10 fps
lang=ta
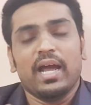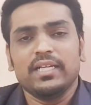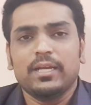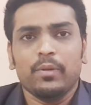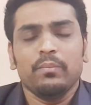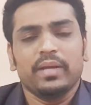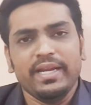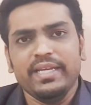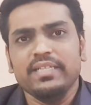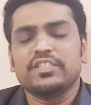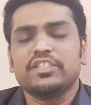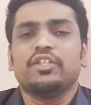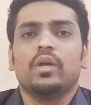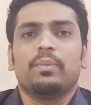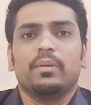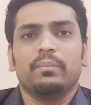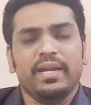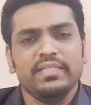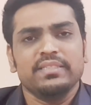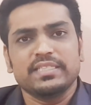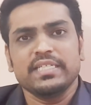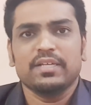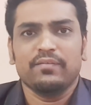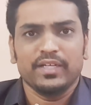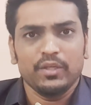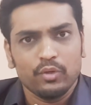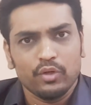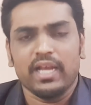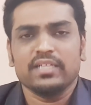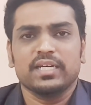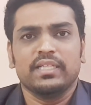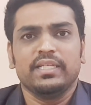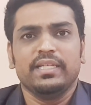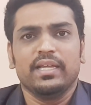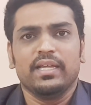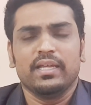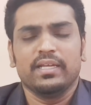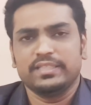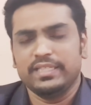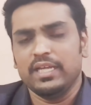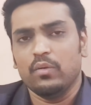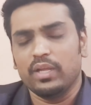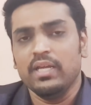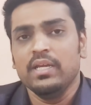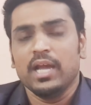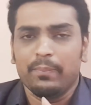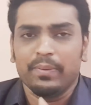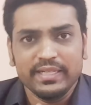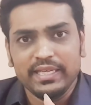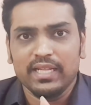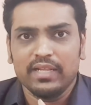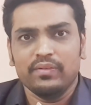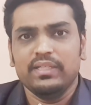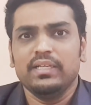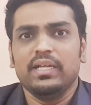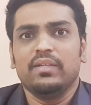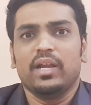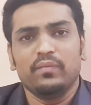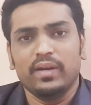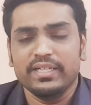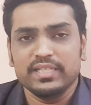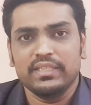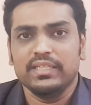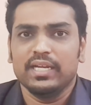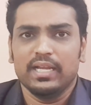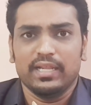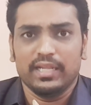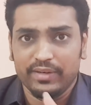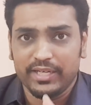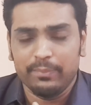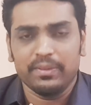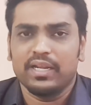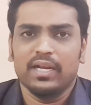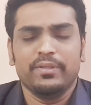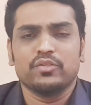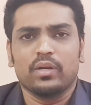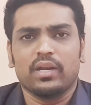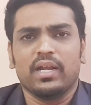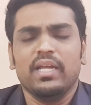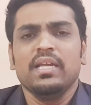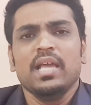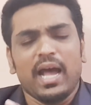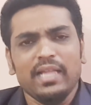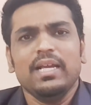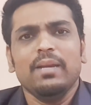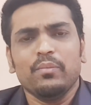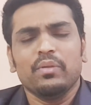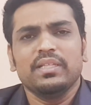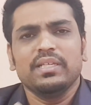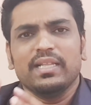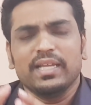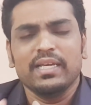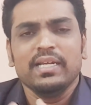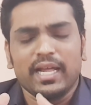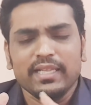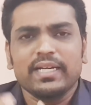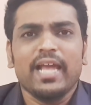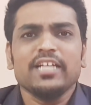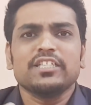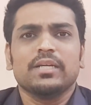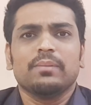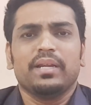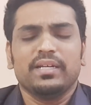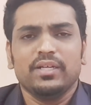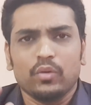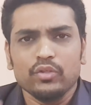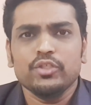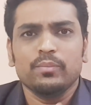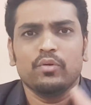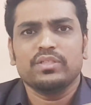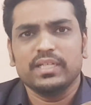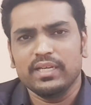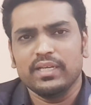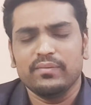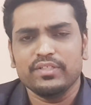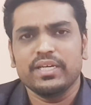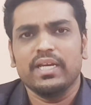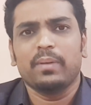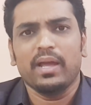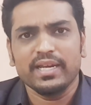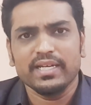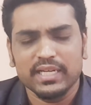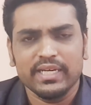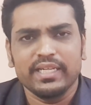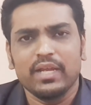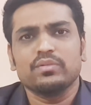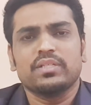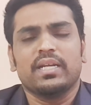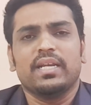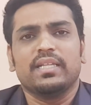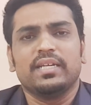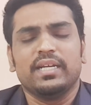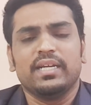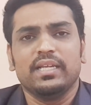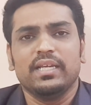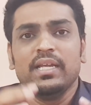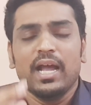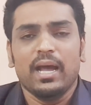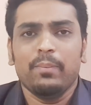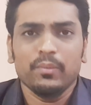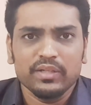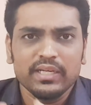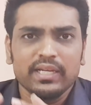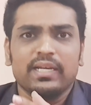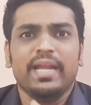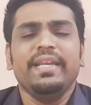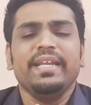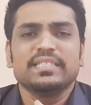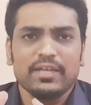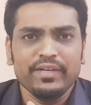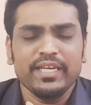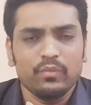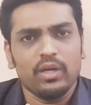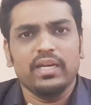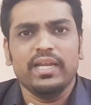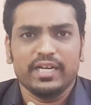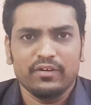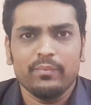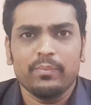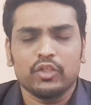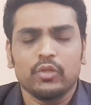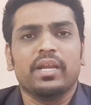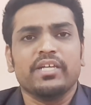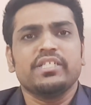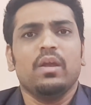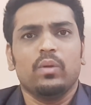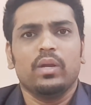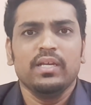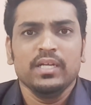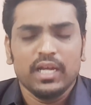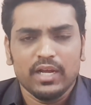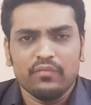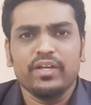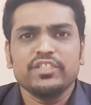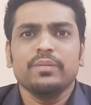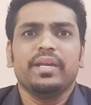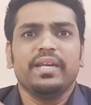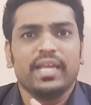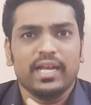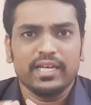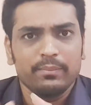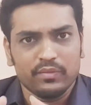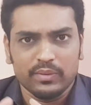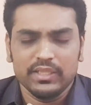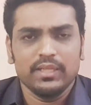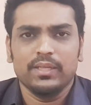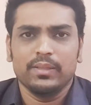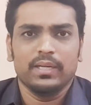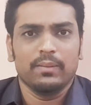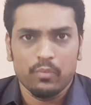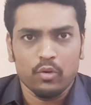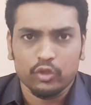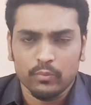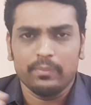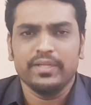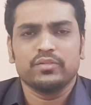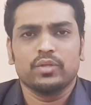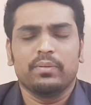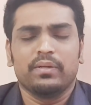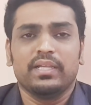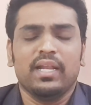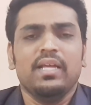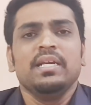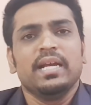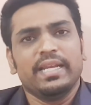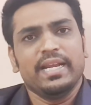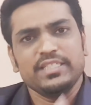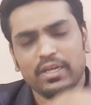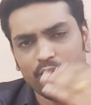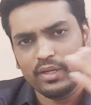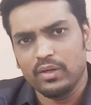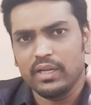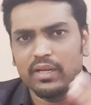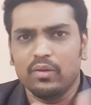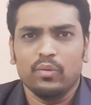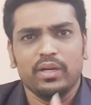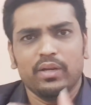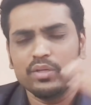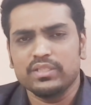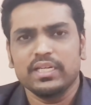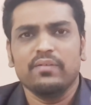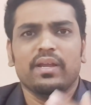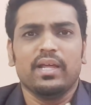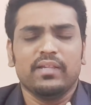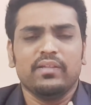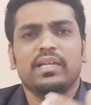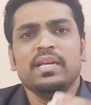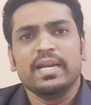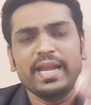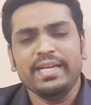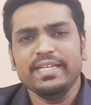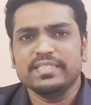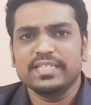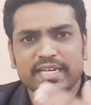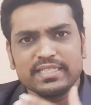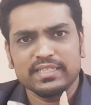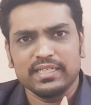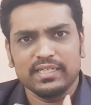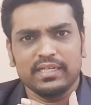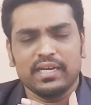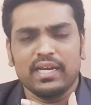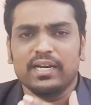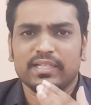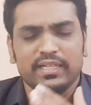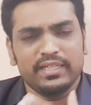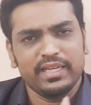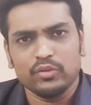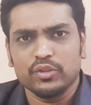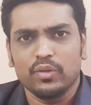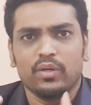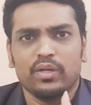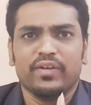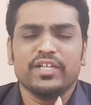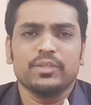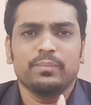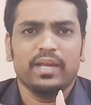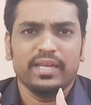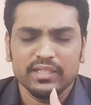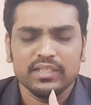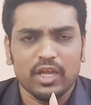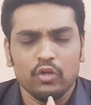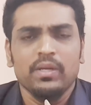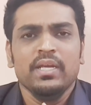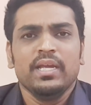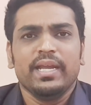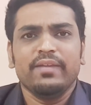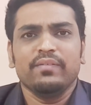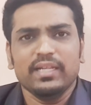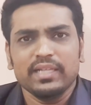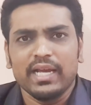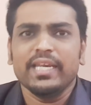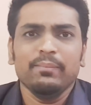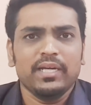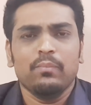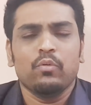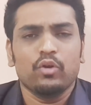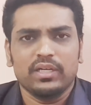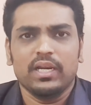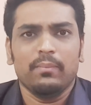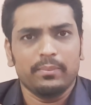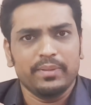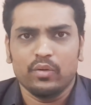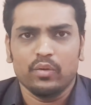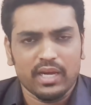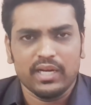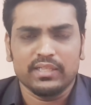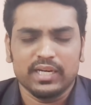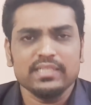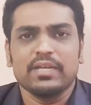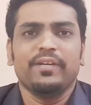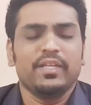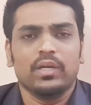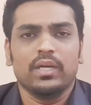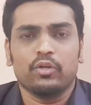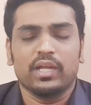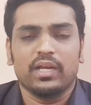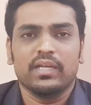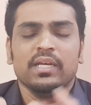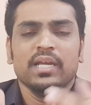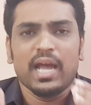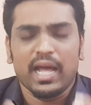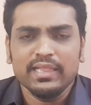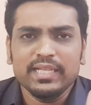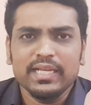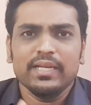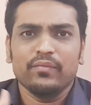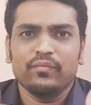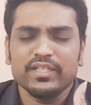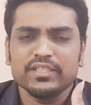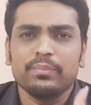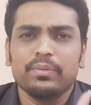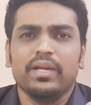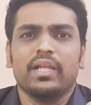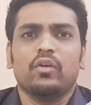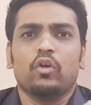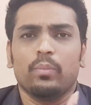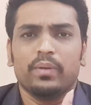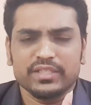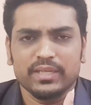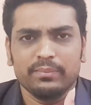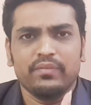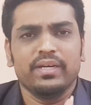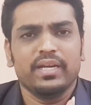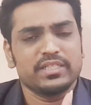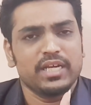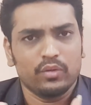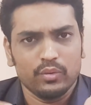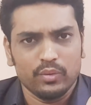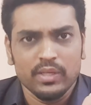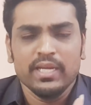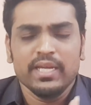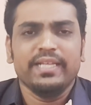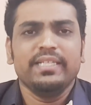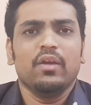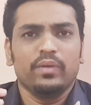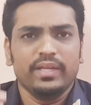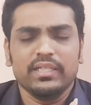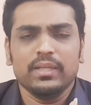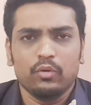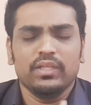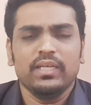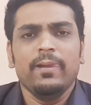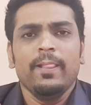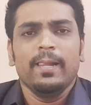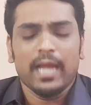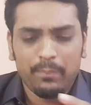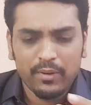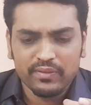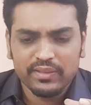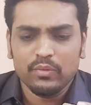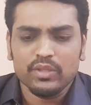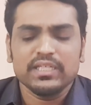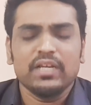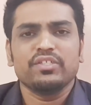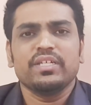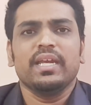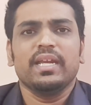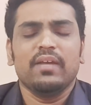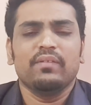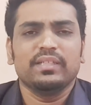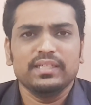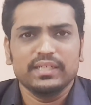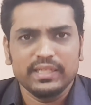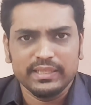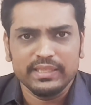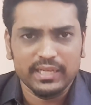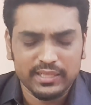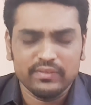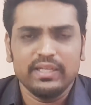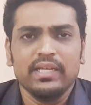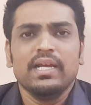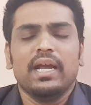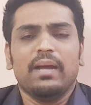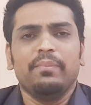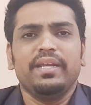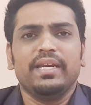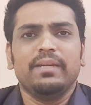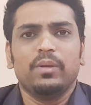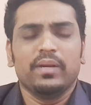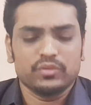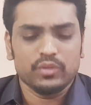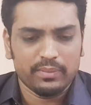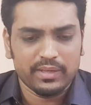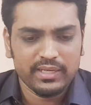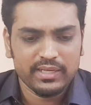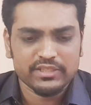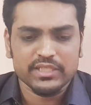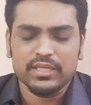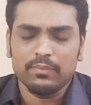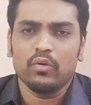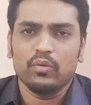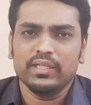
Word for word: அதுக்கப்புறம் நைன்டீன் சிக்ஸ்டி டூக்கு அப்புறம் நைன்டீன் சிக்ஸ்டி செவன்லையும் ஒரு கிளாஸ் நடந்தது சீனாவோட அப்போ இந்தியா தான் வந்து அது அட்வான்டேஜ் எடுத்து அதில் வெற்றி பெற்றாங்க அப்படின்னு சொல்றாங்க அதுக்கப்புறம் வந்து அந்த அந்த கிளாஷுக்கு பிறகு கொஞ்சம் ஒரு சில விஷயங்கள் பாகிஸ்தான் ரீதியாகவும் சண்டை நடந்துட்டு இருக்குது அப்புறம் வந்து நைன்டீன் செவன்டி ஒன்ல ஏற்கனவே பார்த்தோம் ரஷ்யாவோட ஃப்ரெண்ட்ஷிப் ட்ரீட்டி அக்ரிமெண்ட் வந்து நம்ம போட்டோம் அப்படின்னு சொல்லப்படுது ஆனால் ரஷ்யாவோட ஒரு ஒரு சில அதாவது நைன்டீன் சிக்ஸ்டீஸ் காலகட்டத்திலேருந்தே கொஞ்சம் ஒரு ஃப்ரெண்ட்ஷிப்பாக இருந்தாலும் இன்றைக்கி வந்து அந்த அக்ரிமெண்ட்டாக போட்டுக்கலாம் அப்படின்ற ஒரு காரணத்தினால செவன்டி ஒனில் போட்டாங்க அந்த ஃப்ரெண்ட்ஷிப் அதாவது கோஆப்ரேஷன் பிட்வீன் ரஷ்யாவுக்கும் இந்தியாவுக்கும் இருந்தபோது அப்போ வந்து ஒரு சில விஷயங்கள்லாம் வந்து இந்த அதாவது அமெரிக்க டிப்ளமேட் சொல்லப்படுற செஸ்டர் பவுல்